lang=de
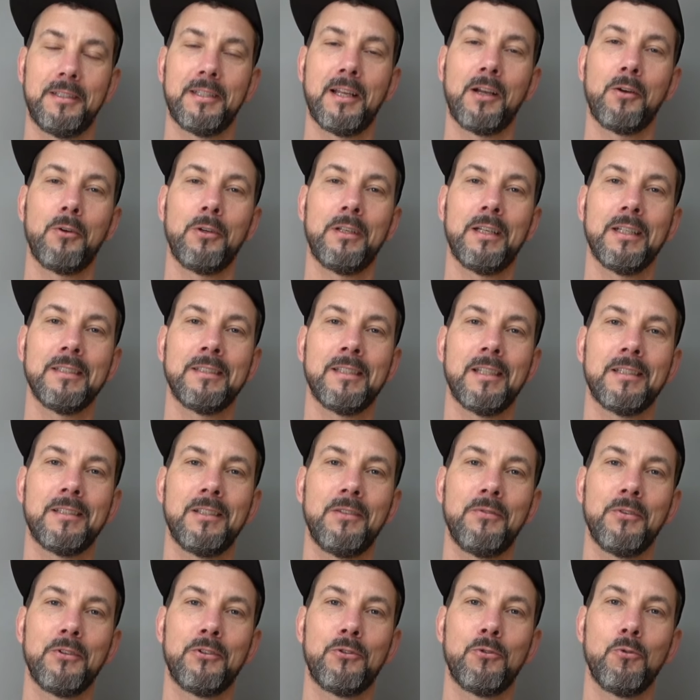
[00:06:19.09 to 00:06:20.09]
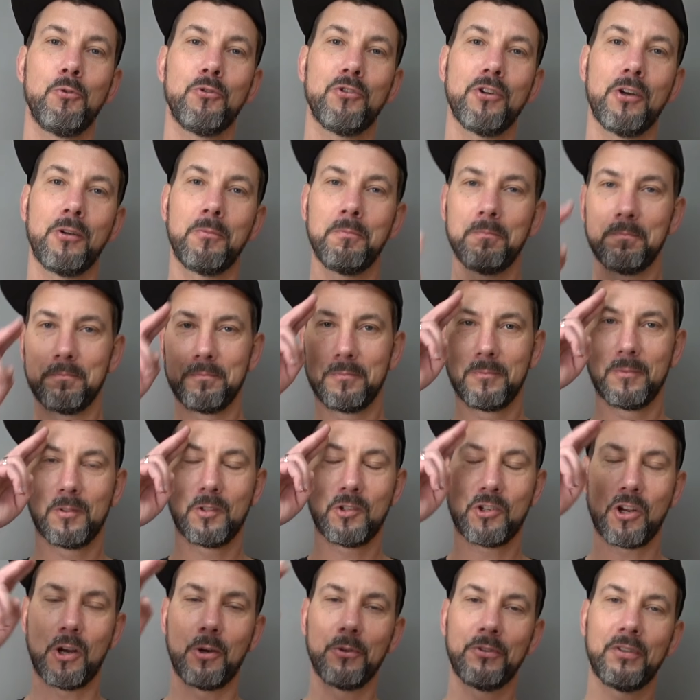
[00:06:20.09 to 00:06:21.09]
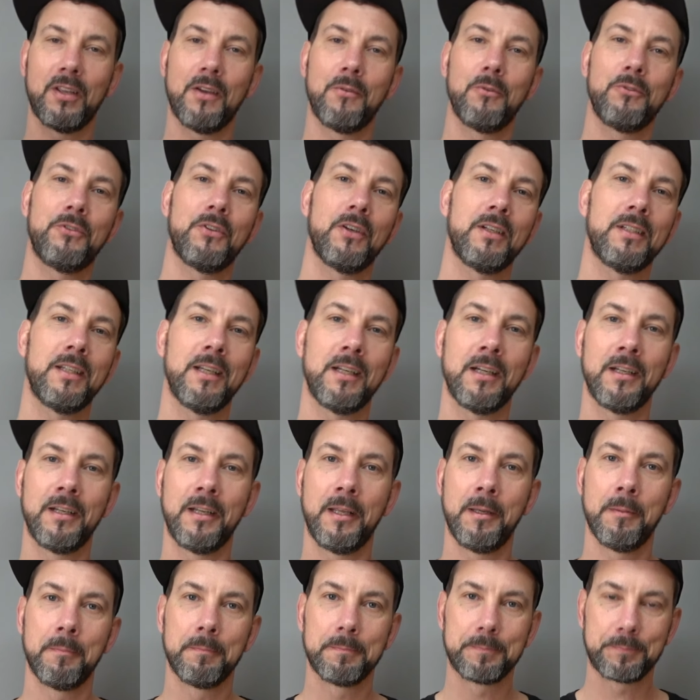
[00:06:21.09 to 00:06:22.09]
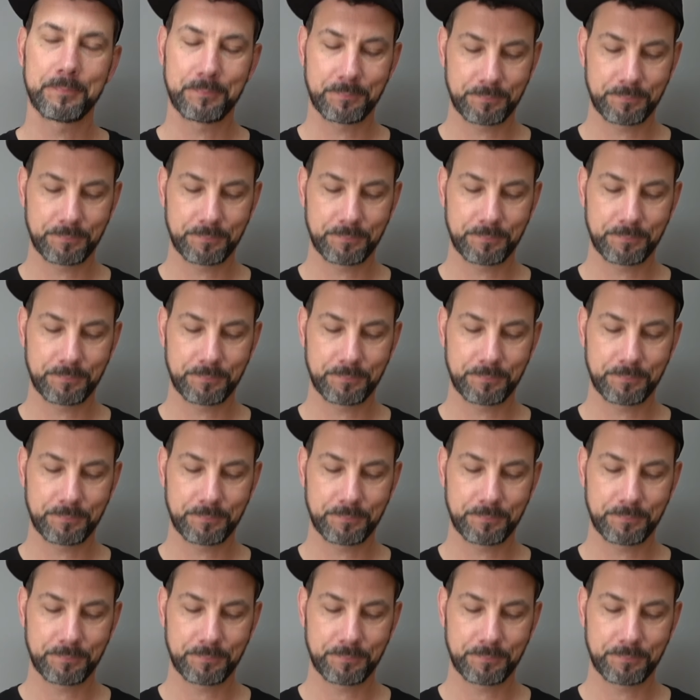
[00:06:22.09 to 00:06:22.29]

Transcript: Ich danke euch ganz herzlich fürs Zuschauen. Ciao, Servus, sagt der Gandhi.